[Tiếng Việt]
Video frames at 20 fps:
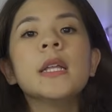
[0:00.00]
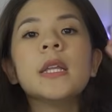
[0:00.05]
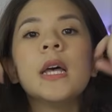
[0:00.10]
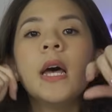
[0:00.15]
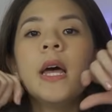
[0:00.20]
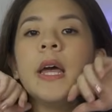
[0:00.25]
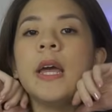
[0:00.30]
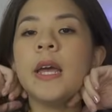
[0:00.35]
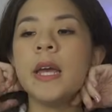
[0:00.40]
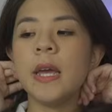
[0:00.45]

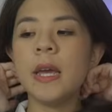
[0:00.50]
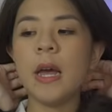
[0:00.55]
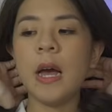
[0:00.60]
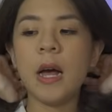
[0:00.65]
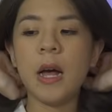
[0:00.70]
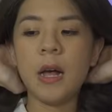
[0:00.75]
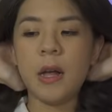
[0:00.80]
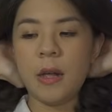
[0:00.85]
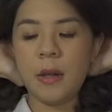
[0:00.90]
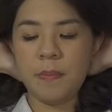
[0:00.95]
thì
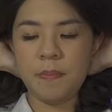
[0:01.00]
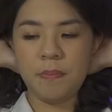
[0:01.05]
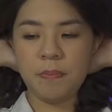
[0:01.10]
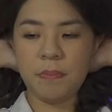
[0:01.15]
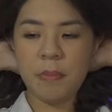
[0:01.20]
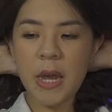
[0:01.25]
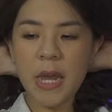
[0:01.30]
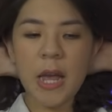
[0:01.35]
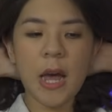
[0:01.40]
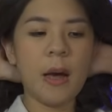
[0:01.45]
um,
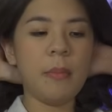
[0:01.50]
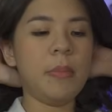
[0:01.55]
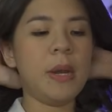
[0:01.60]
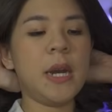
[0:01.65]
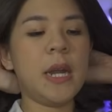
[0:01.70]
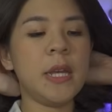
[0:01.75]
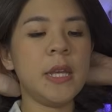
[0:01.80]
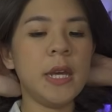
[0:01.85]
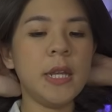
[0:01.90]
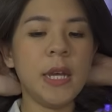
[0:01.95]
bây giờ
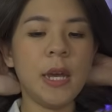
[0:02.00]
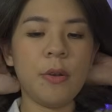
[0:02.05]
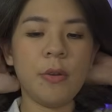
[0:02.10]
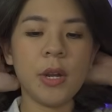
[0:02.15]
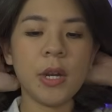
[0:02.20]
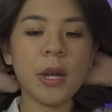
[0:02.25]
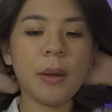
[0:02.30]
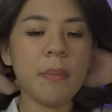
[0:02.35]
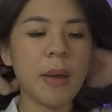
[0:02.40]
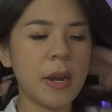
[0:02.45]
mình đã giới thiệu
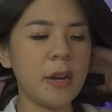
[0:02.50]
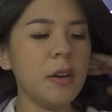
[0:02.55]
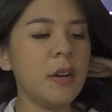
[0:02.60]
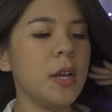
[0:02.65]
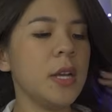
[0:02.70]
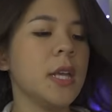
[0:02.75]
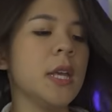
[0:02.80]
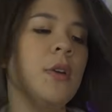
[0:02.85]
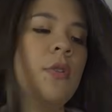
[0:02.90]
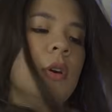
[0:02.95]
đến các bạn rất
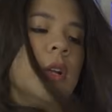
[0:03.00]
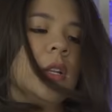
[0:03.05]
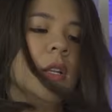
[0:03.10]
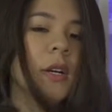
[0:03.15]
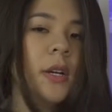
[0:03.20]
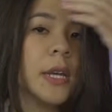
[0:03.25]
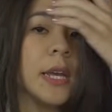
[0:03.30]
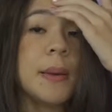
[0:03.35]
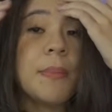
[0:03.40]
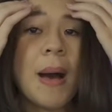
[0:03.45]
là nhiều hình
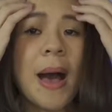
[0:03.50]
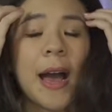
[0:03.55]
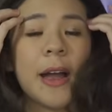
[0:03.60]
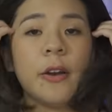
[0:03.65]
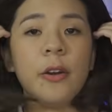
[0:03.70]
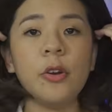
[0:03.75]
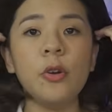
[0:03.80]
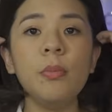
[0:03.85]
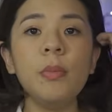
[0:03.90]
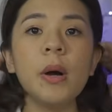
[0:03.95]
thức ghi bài
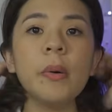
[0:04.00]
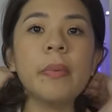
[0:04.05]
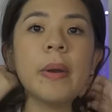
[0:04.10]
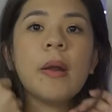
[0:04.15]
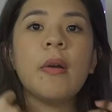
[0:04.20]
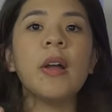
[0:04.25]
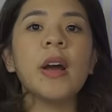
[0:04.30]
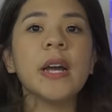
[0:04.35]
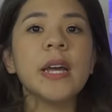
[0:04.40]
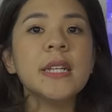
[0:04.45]
rồi đúng không
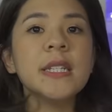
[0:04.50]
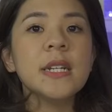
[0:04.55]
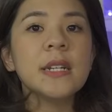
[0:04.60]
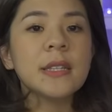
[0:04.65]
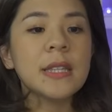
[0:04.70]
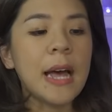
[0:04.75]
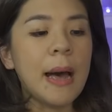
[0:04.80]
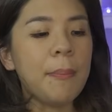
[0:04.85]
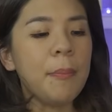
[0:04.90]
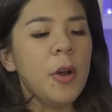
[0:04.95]
nào là ghi trên
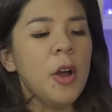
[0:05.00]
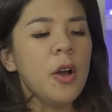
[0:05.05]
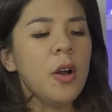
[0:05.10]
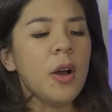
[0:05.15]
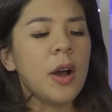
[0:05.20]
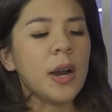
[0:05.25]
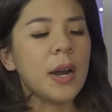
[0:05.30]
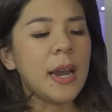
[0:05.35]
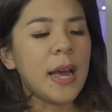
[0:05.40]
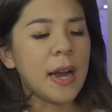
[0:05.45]
tập
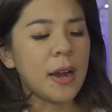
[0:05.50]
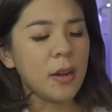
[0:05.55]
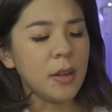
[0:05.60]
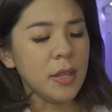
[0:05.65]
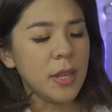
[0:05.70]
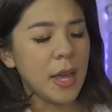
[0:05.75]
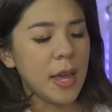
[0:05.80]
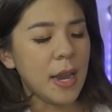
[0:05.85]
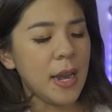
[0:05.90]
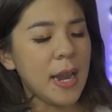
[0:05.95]
hoặc là có
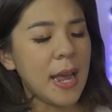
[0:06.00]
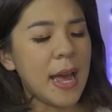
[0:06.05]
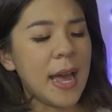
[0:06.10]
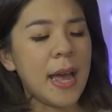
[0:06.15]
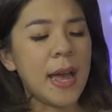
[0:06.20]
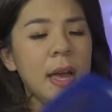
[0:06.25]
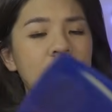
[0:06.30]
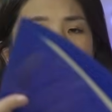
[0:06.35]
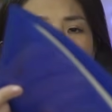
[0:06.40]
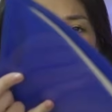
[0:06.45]
thể
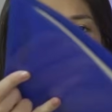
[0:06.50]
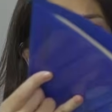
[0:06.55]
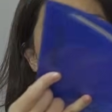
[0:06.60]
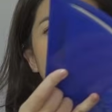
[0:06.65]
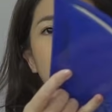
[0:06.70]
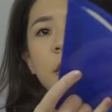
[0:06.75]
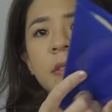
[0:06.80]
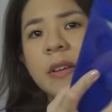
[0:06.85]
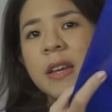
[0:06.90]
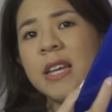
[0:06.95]
là
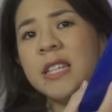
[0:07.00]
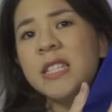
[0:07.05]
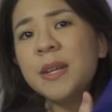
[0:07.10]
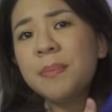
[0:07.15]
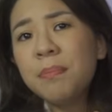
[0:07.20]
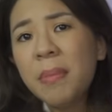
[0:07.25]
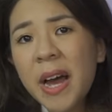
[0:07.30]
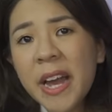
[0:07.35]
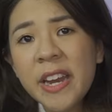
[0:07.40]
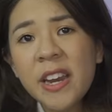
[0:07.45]
uh, ghi
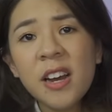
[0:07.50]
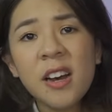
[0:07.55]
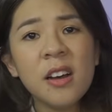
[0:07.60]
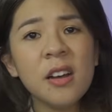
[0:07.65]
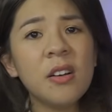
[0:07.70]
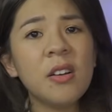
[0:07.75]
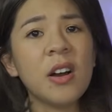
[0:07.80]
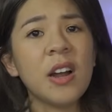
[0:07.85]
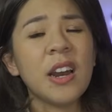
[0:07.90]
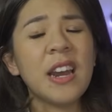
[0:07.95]
trên
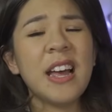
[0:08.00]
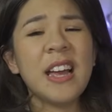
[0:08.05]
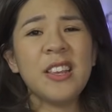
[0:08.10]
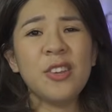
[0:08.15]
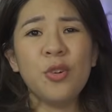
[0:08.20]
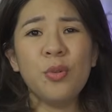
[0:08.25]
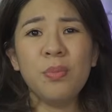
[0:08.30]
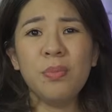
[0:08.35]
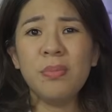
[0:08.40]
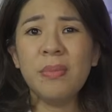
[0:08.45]
binder hoặc là
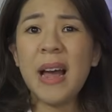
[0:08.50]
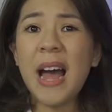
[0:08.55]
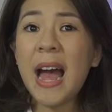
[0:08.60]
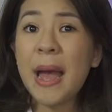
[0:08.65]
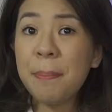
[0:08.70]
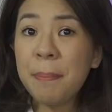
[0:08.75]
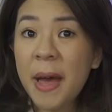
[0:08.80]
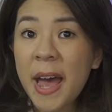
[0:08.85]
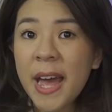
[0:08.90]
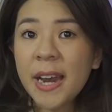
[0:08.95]
dùng
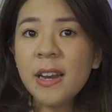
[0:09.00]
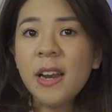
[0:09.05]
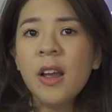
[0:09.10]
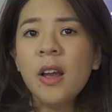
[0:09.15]
ipad